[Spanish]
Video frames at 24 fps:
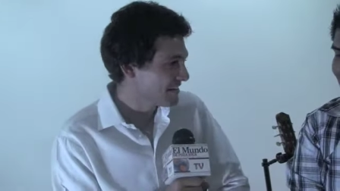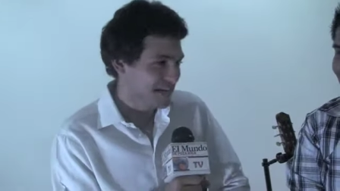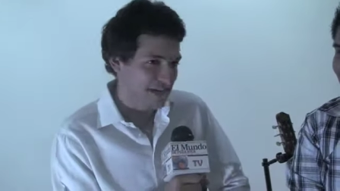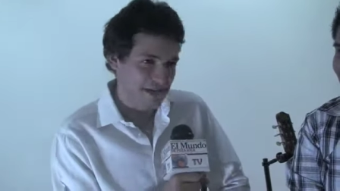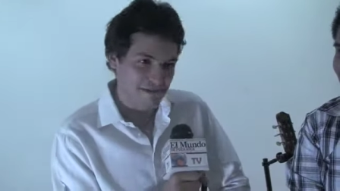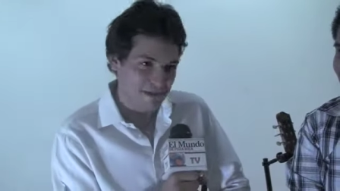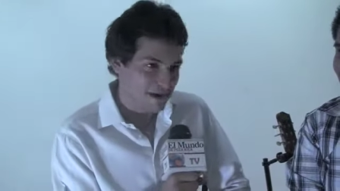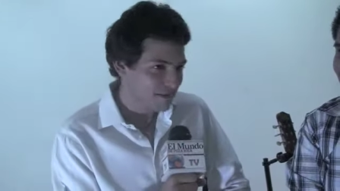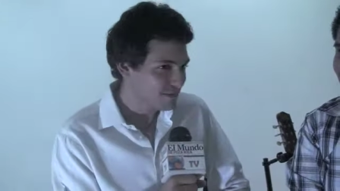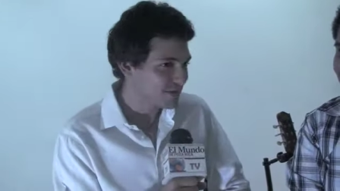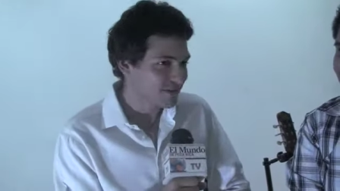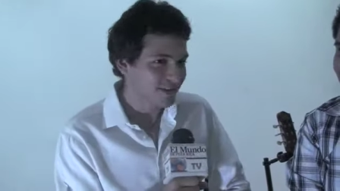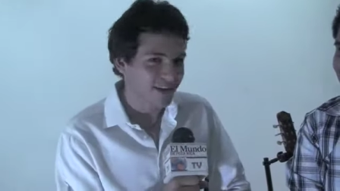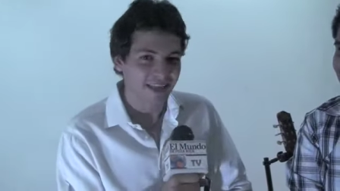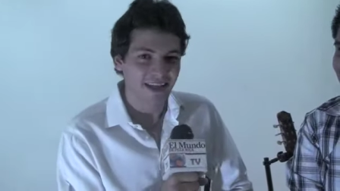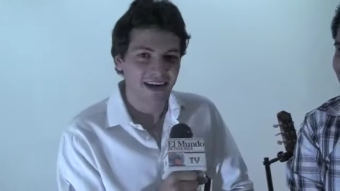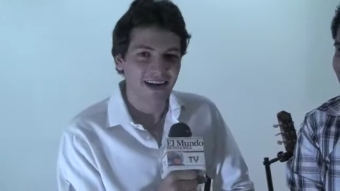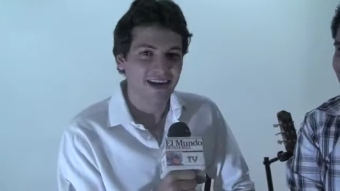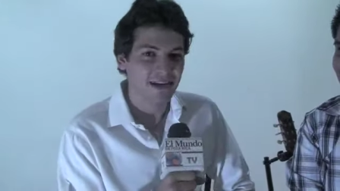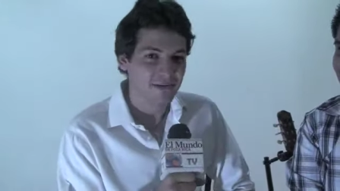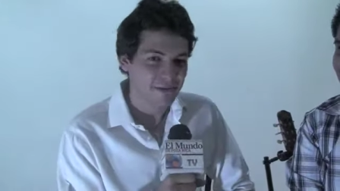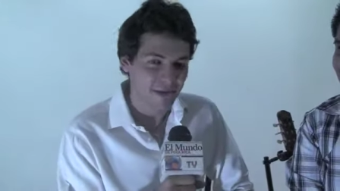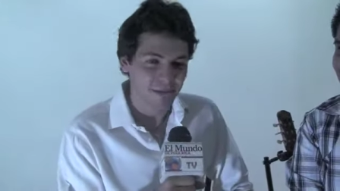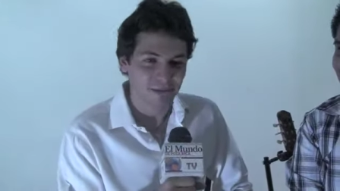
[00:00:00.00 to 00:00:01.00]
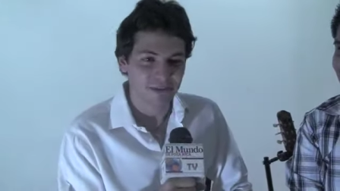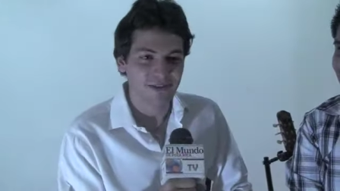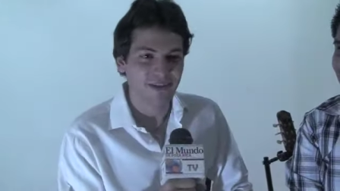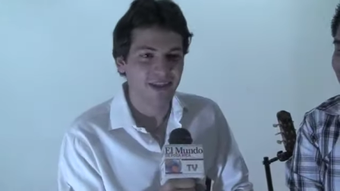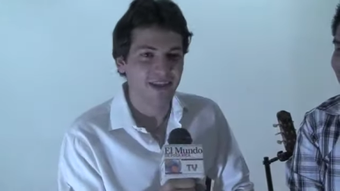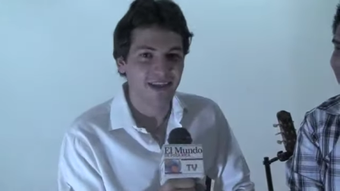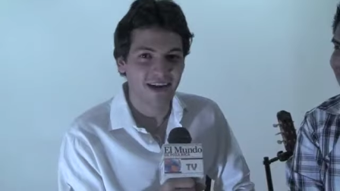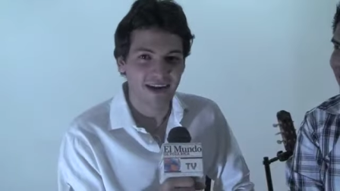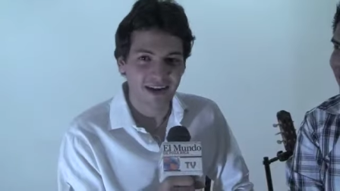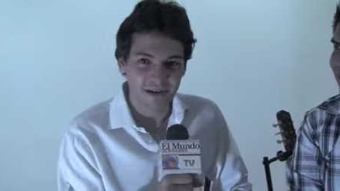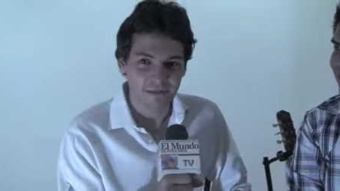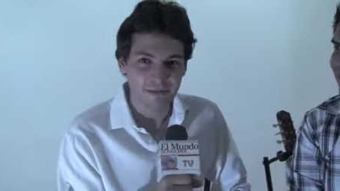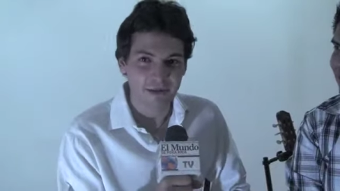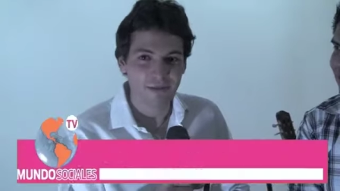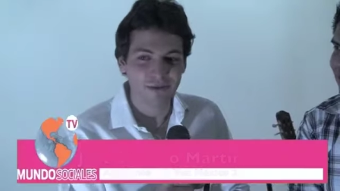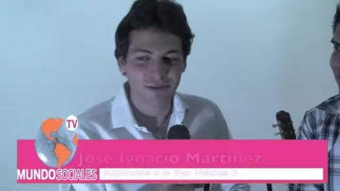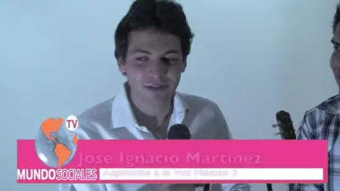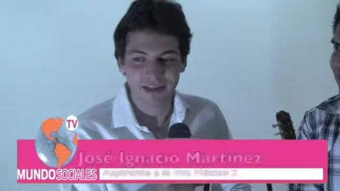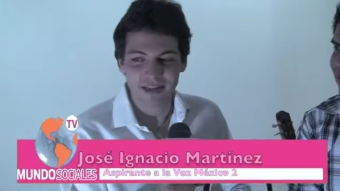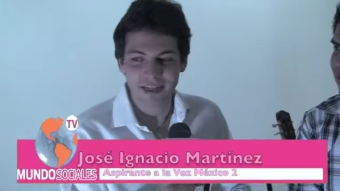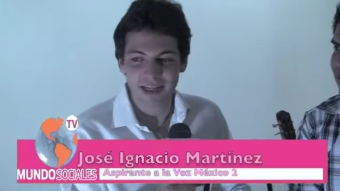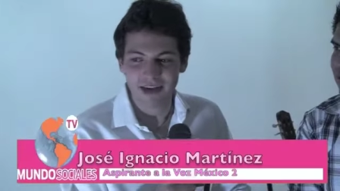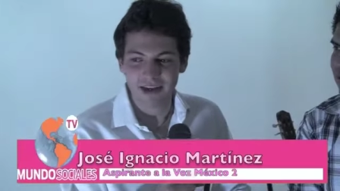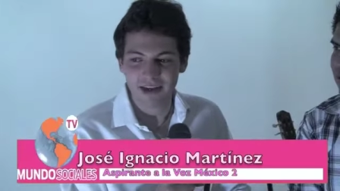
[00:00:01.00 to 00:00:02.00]
Y vamos a darle, y vamos a darle, y vamos
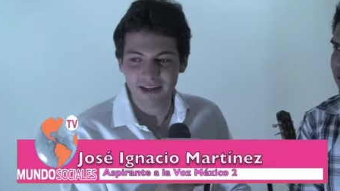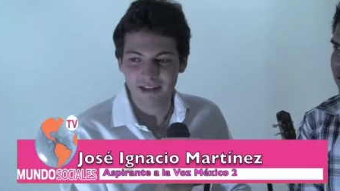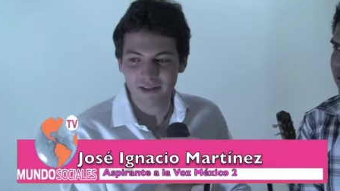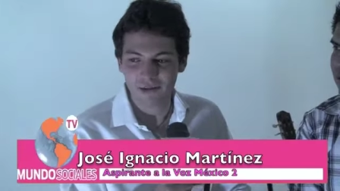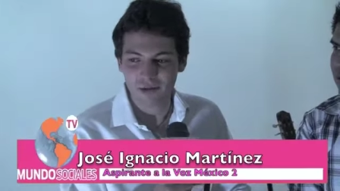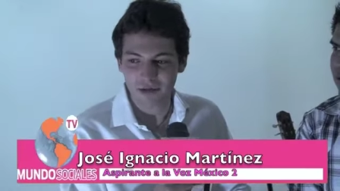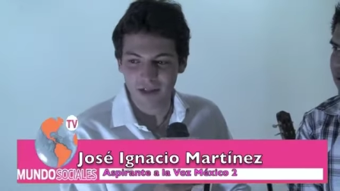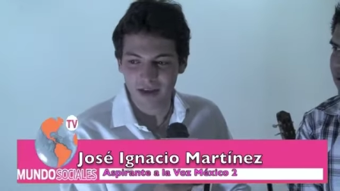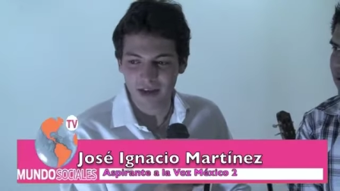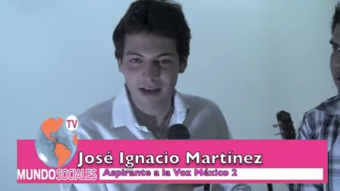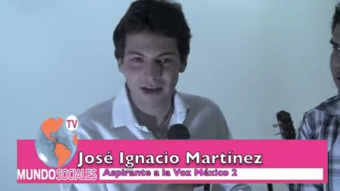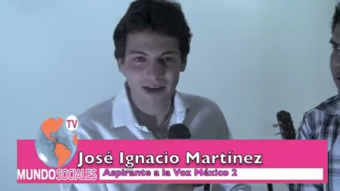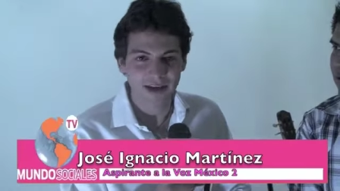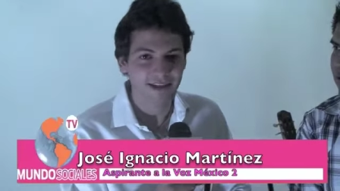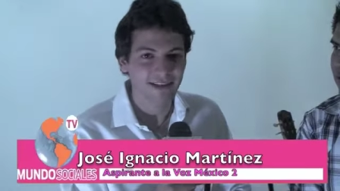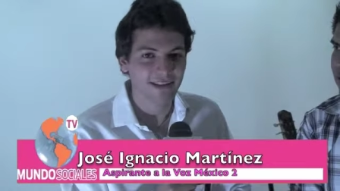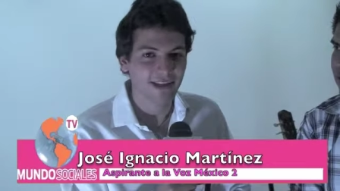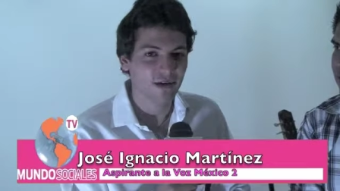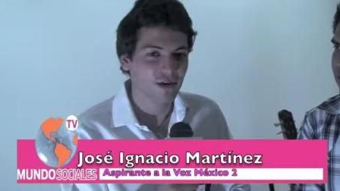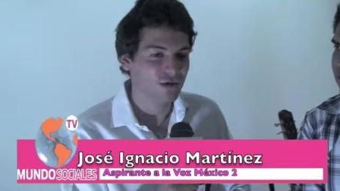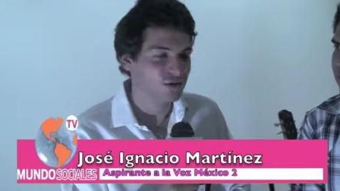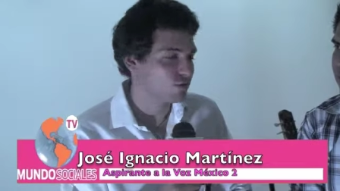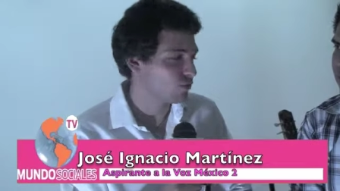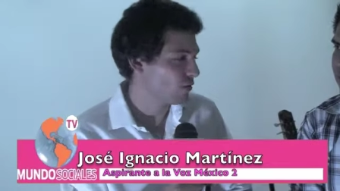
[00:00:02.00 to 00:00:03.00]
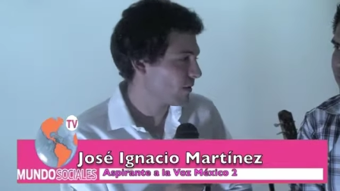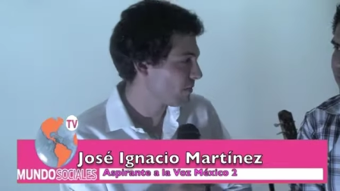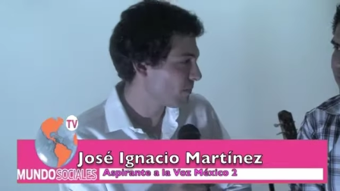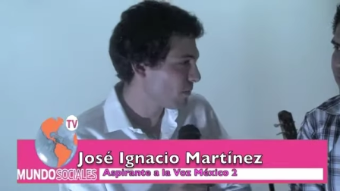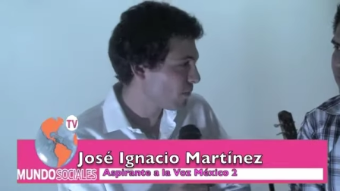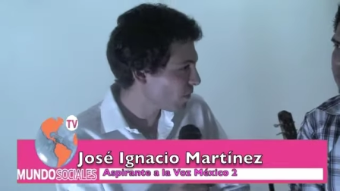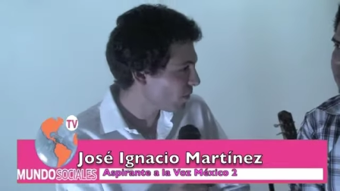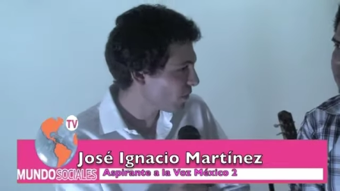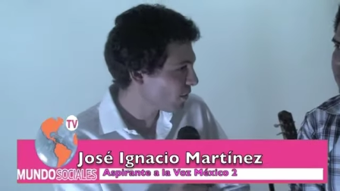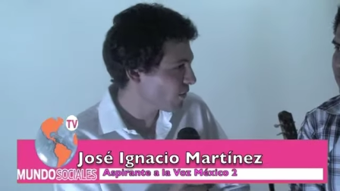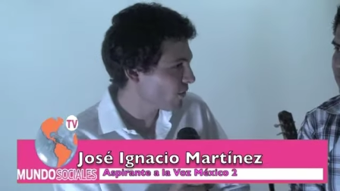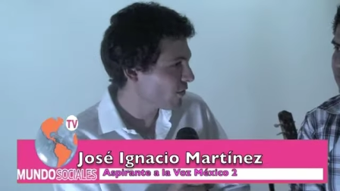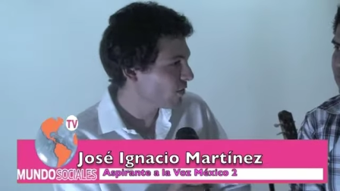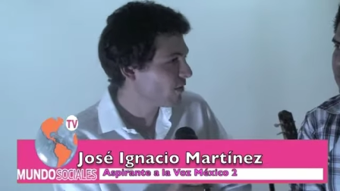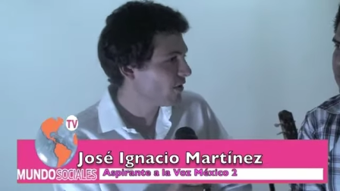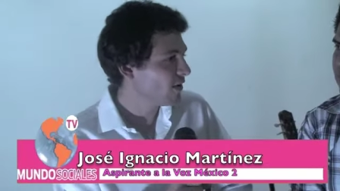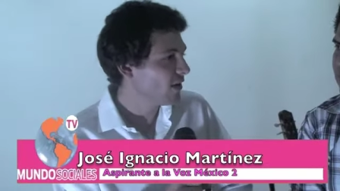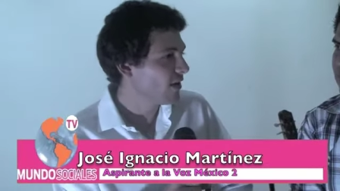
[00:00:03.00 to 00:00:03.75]
a darle, y toda la gente con su apoyo,